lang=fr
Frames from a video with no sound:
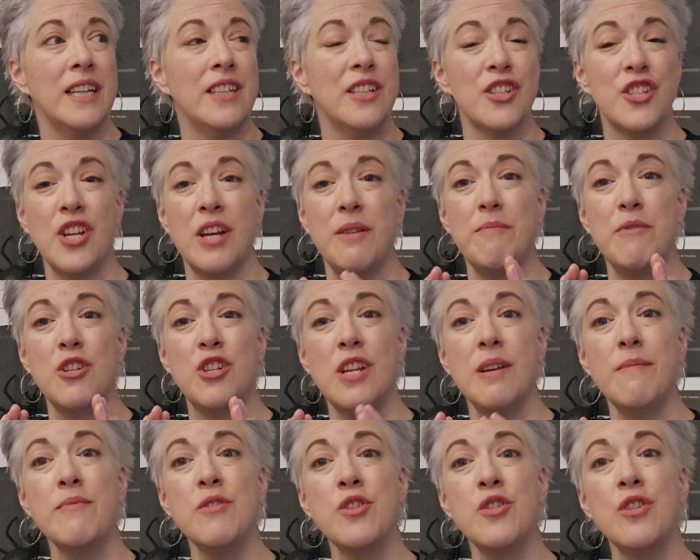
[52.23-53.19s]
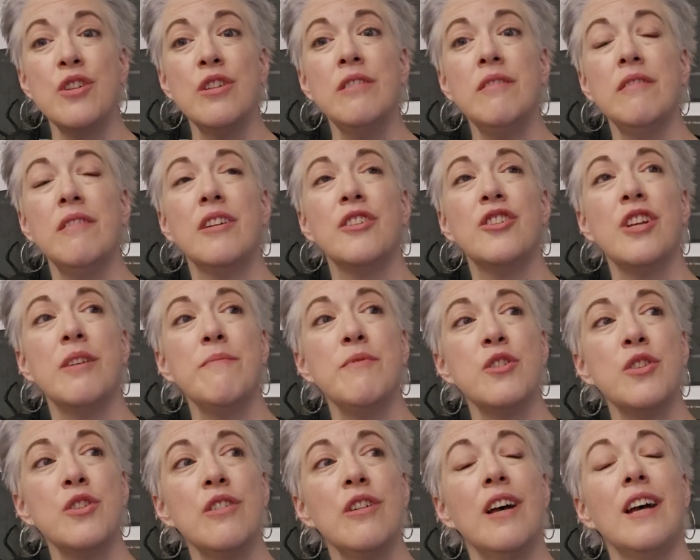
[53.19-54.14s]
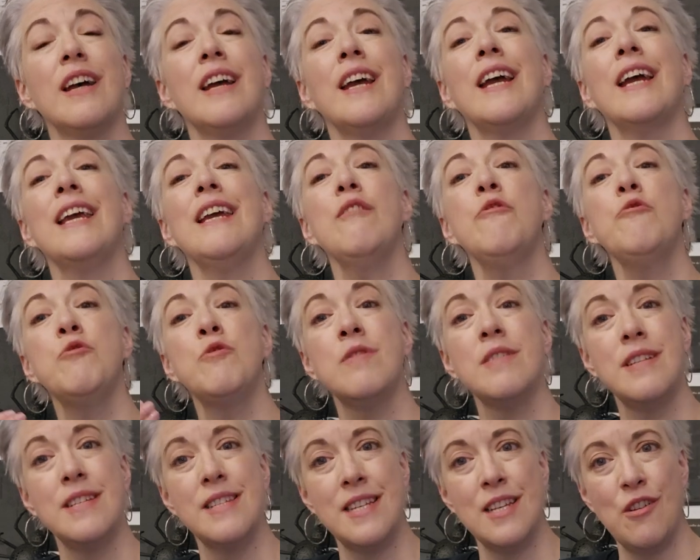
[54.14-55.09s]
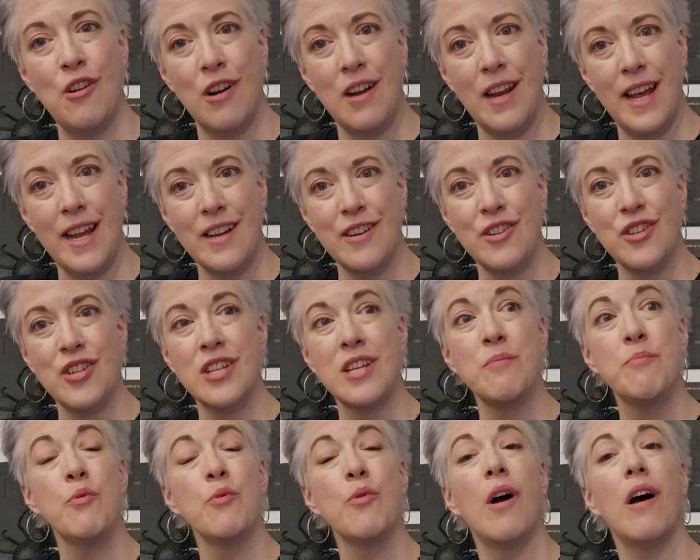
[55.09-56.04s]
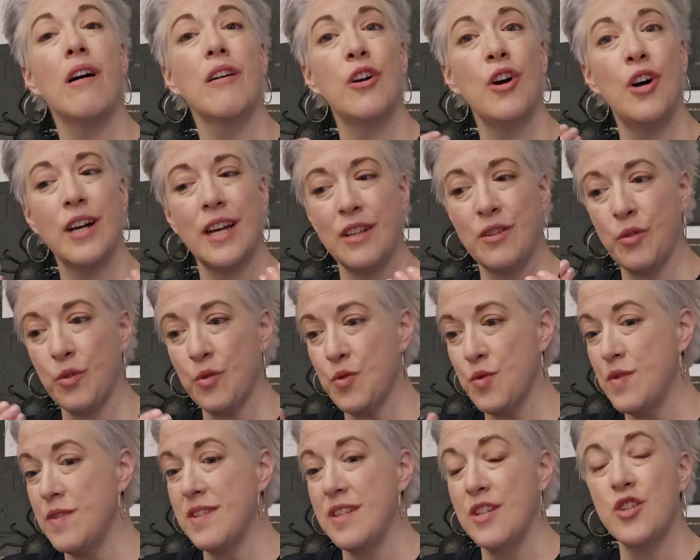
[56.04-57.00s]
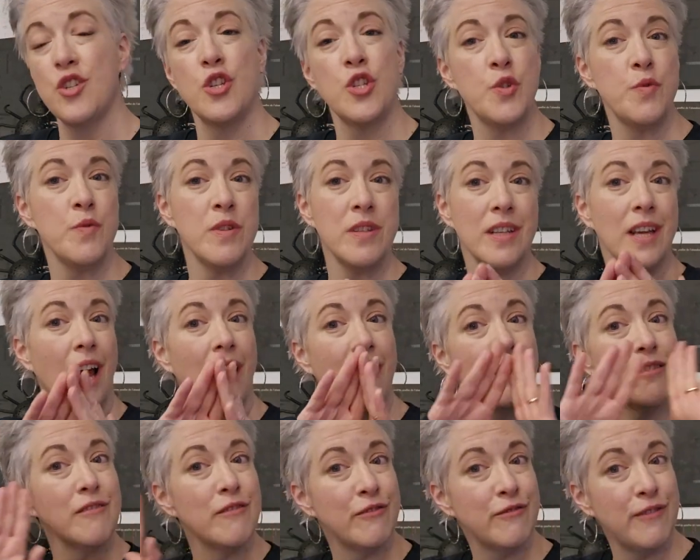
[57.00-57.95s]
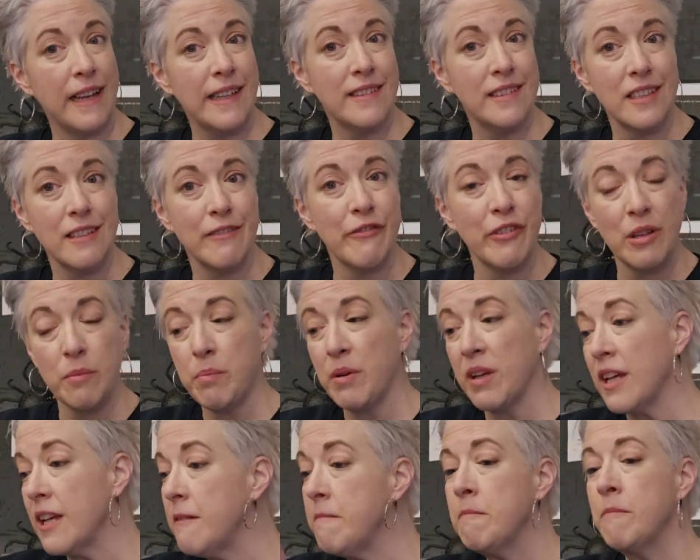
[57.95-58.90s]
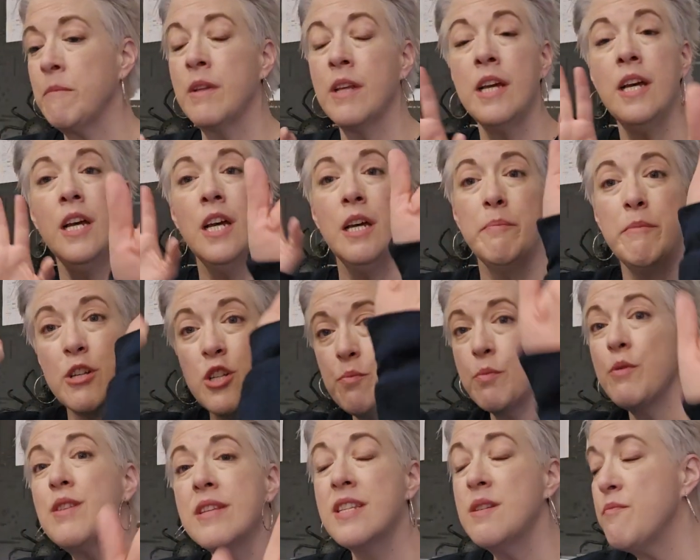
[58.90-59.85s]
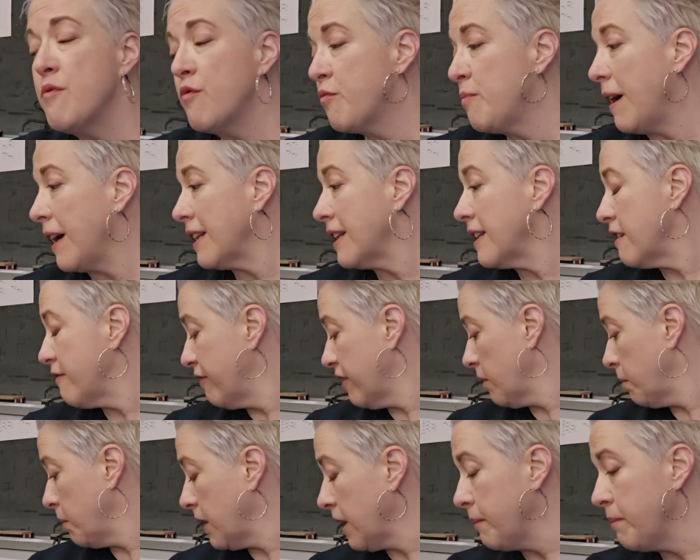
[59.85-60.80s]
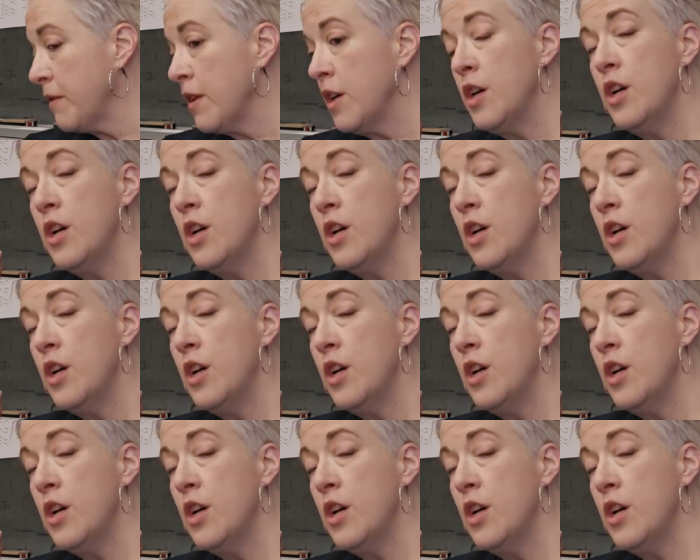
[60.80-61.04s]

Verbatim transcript: J'aime ça, j'aime ça réutiliser le linge qui peut encore être utilisé. Je suis une grande fan des friperies, mais je ne suis pas ici pour vous parler des friperies.